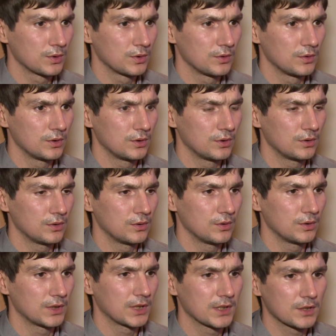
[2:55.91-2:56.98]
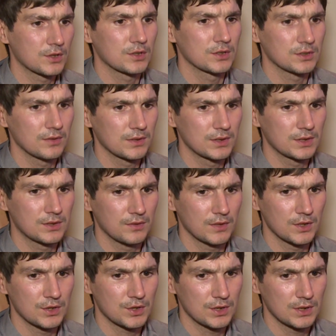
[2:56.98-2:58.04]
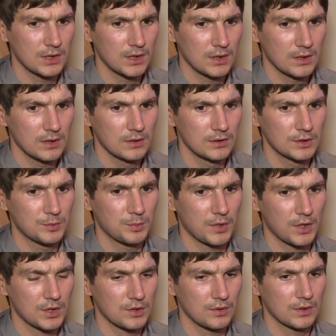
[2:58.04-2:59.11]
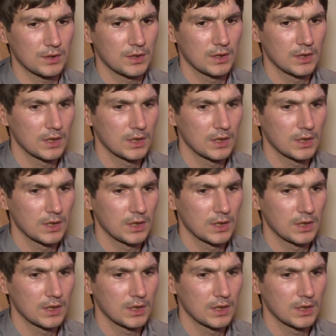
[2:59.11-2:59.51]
Э, я начал звонить своей жене и спрашивать,